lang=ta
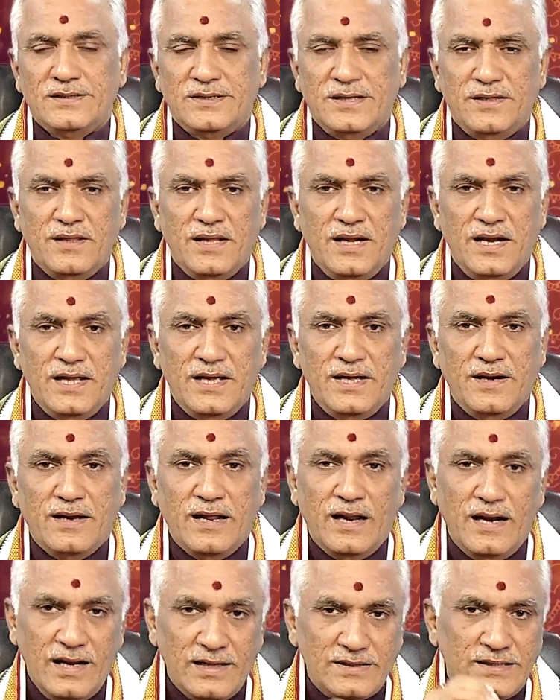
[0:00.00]
சிந்தனையை
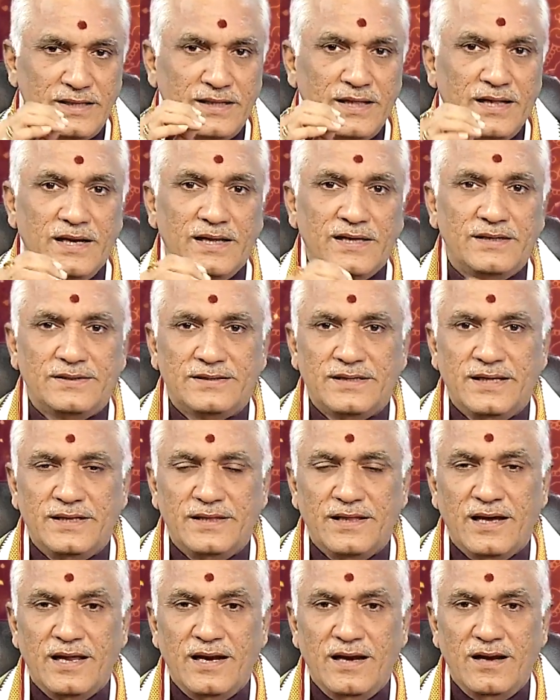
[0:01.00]
நல்ல சிந்தனையை
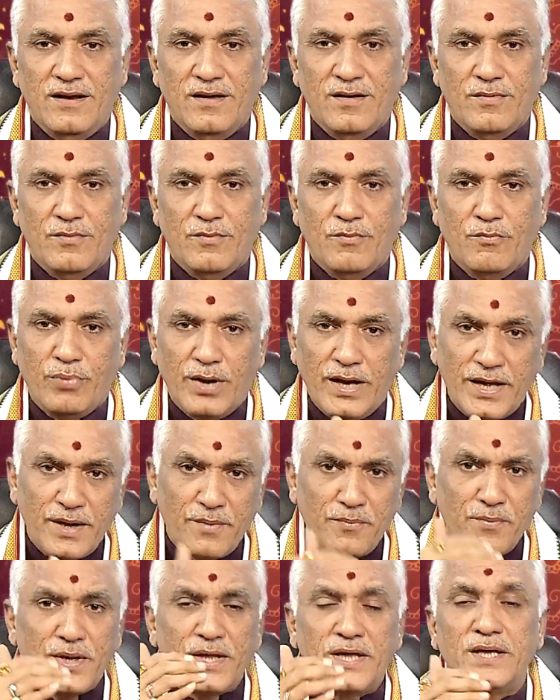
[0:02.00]
செய்தால்
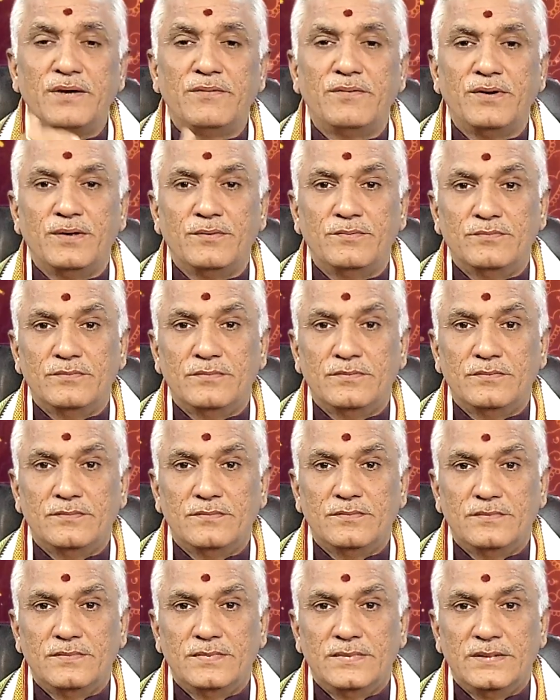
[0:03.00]
பயம் நீங்கிவிடும்
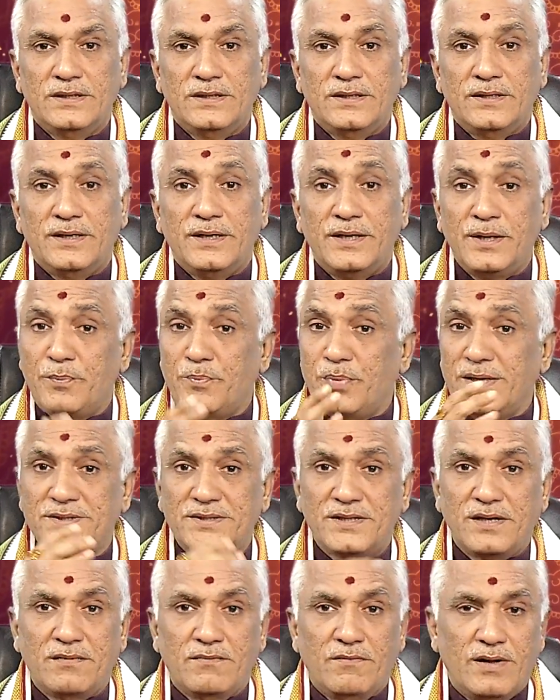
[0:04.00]

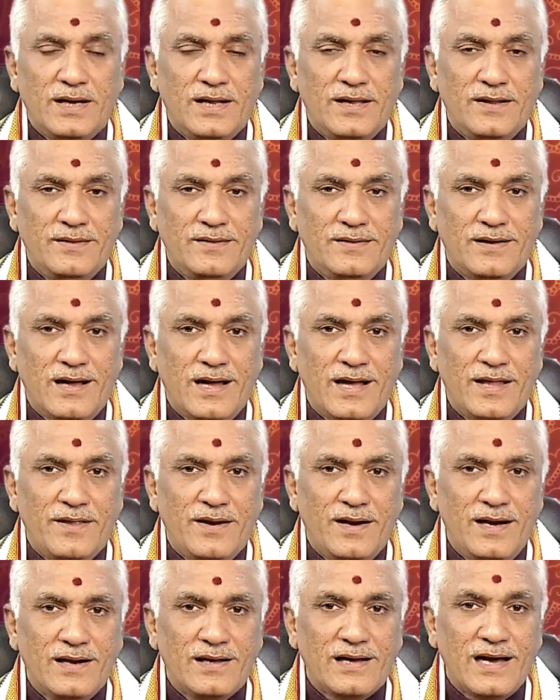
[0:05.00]
டிப்ரெஷன் வராது
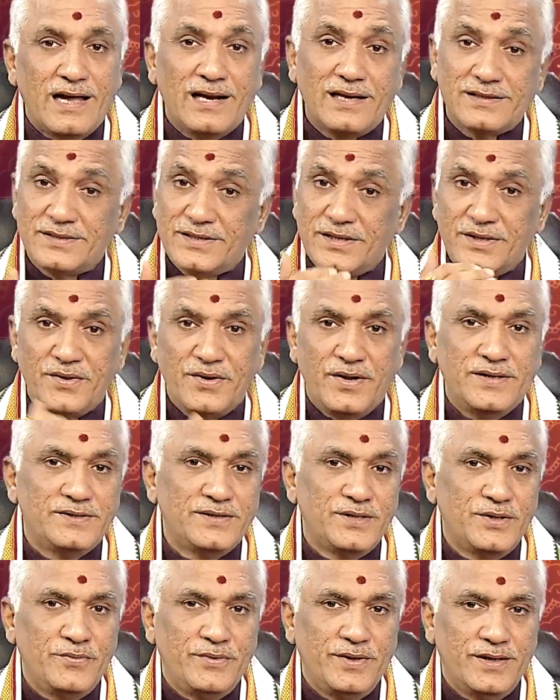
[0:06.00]
அதனால் காலை சீக்கிரம்
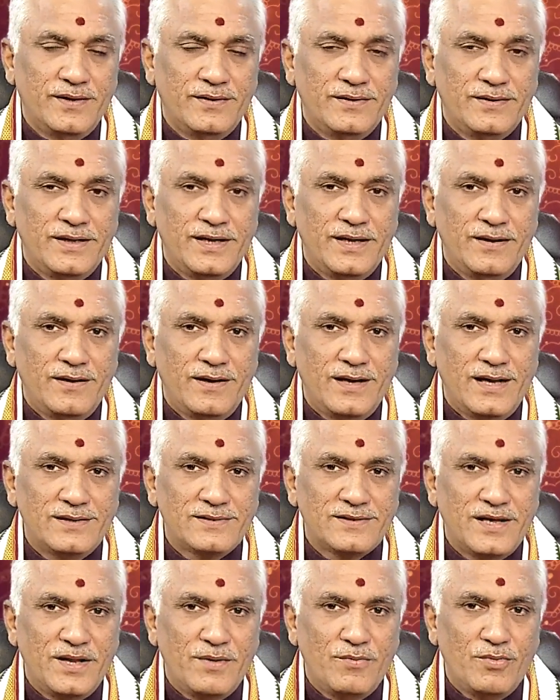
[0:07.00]
ஏச்சிடுவீங்க
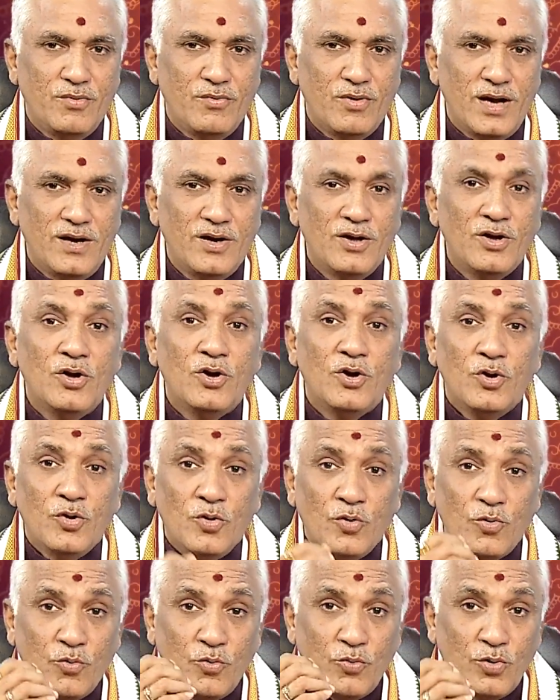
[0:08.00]
ஏனென்றால் சனி பகவான்
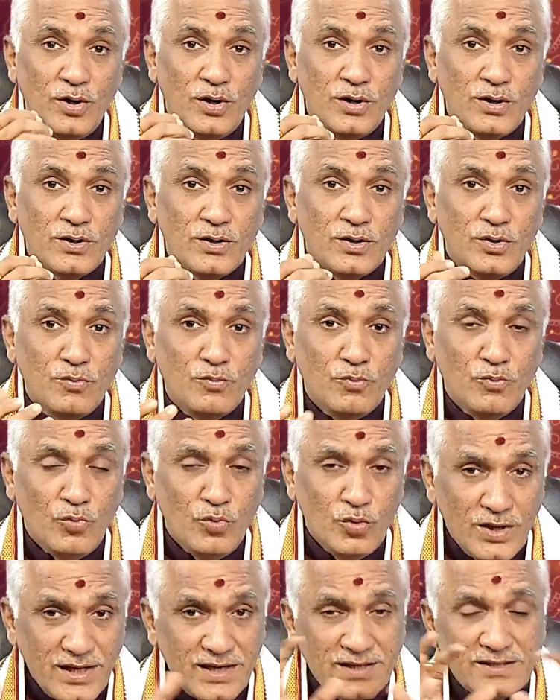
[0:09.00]
உங்களுக்கு
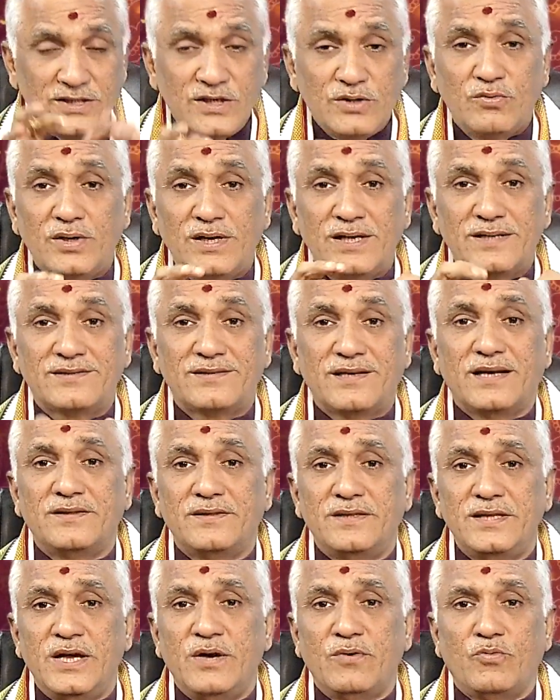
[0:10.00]
முயற்சியுடைய
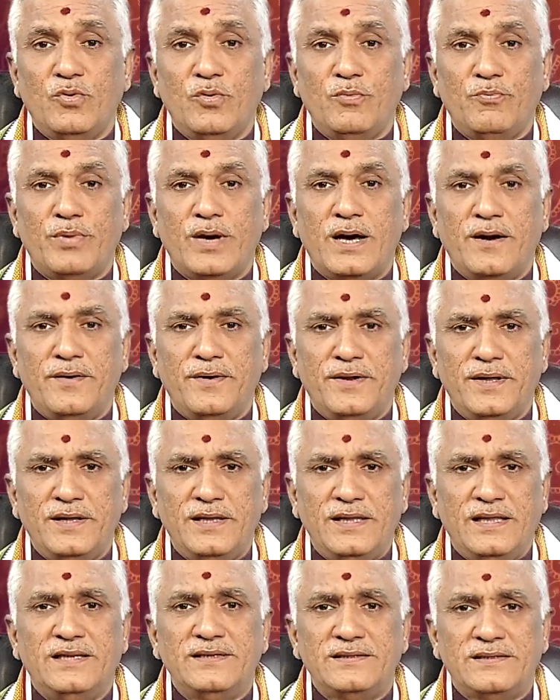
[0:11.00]
சக்தியை கொடுப்பார் நீ
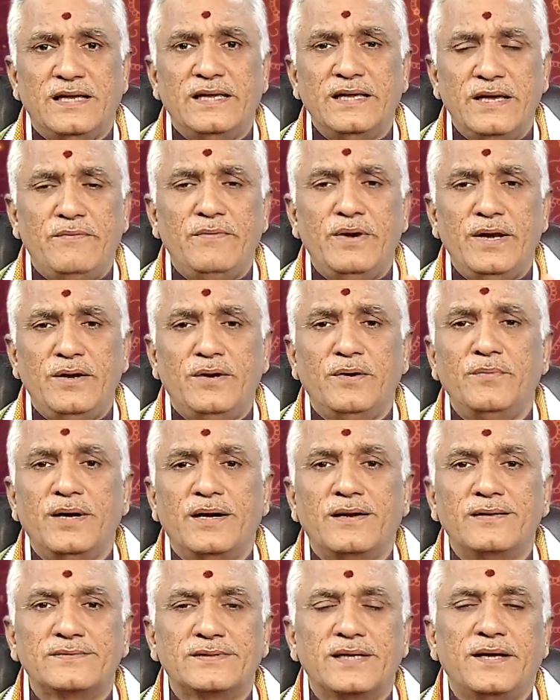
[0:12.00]
இதை செய்ய வேண்டும்
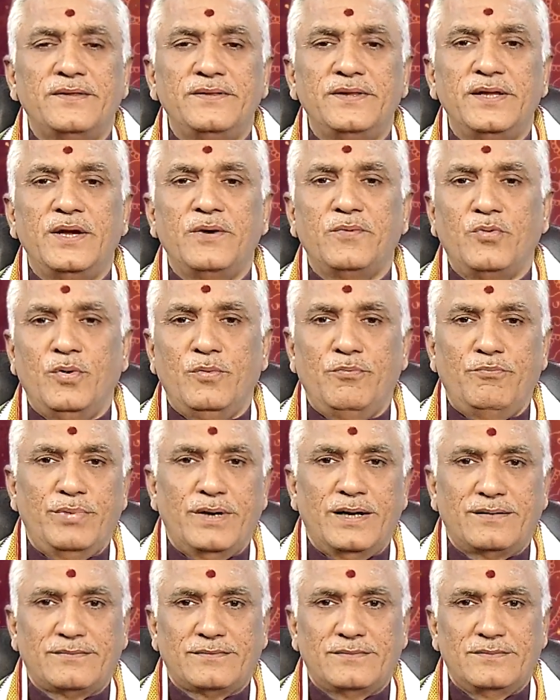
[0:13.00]
என்ற சக்தியை
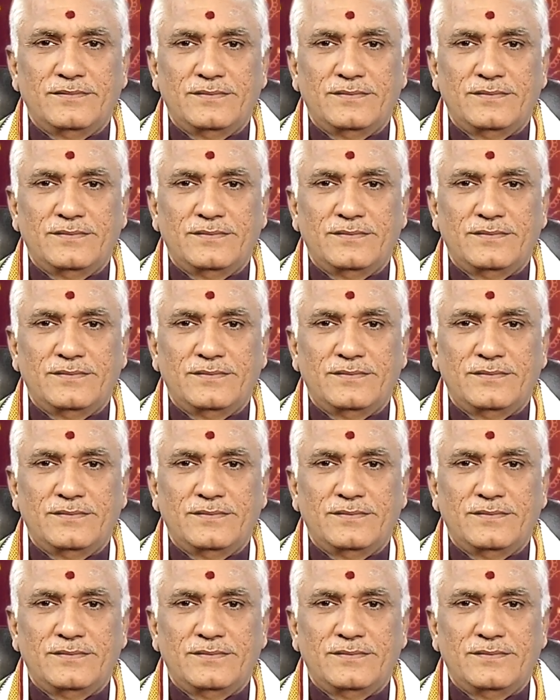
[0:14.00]
கொடுப்பார்